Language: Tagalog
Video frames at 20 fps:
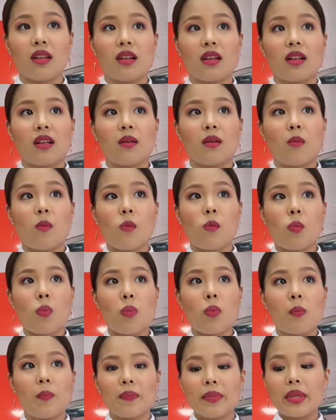Yung cold
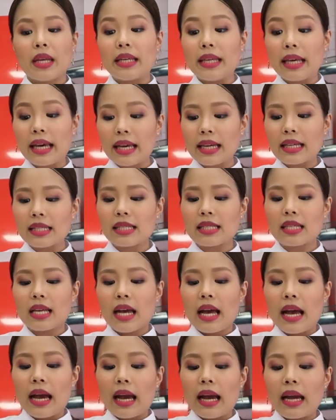na Yes.
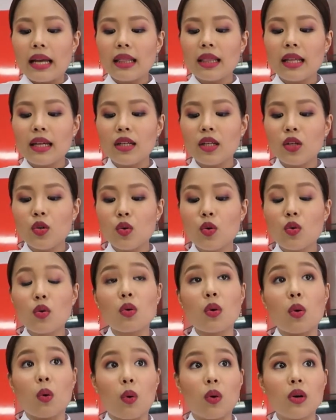And then yung
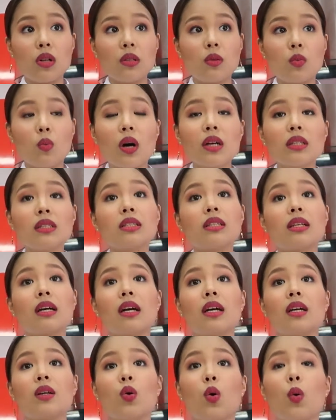cold, once na
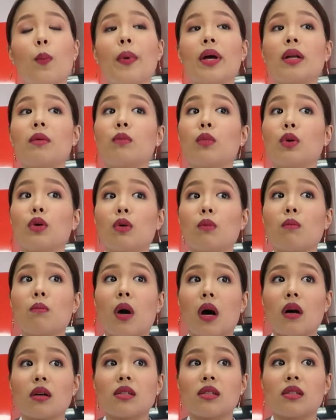in-open mo yung
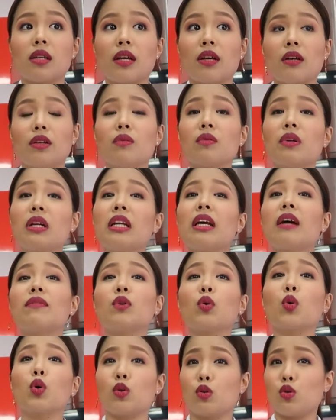box na yun, you really have
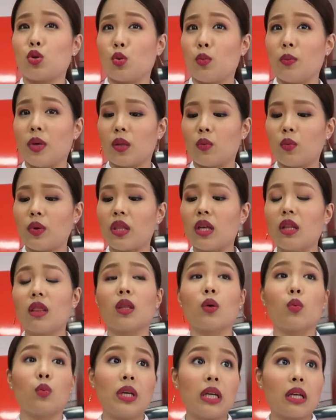to control it within yeah.
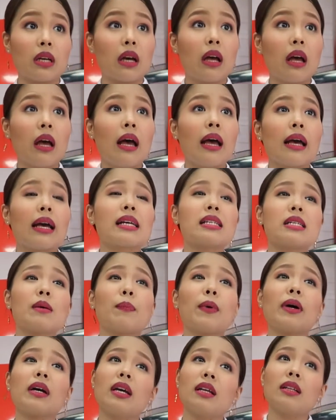the week. Kasi
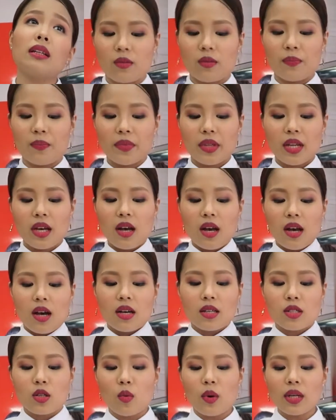pag in
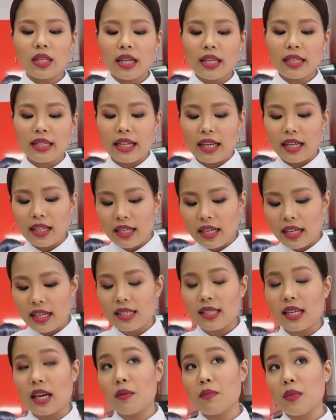So, what I did
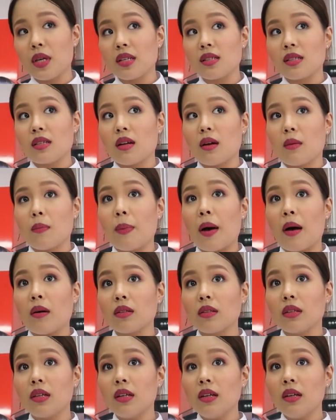is I mixed the
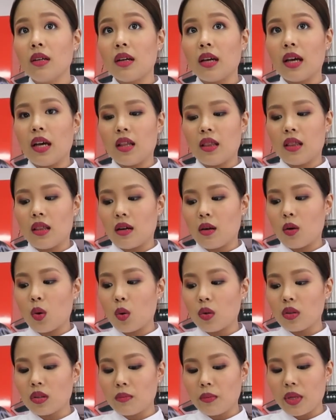powder and the
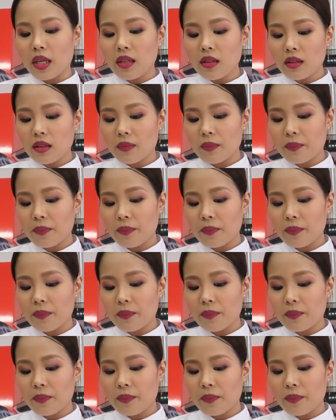cold milk.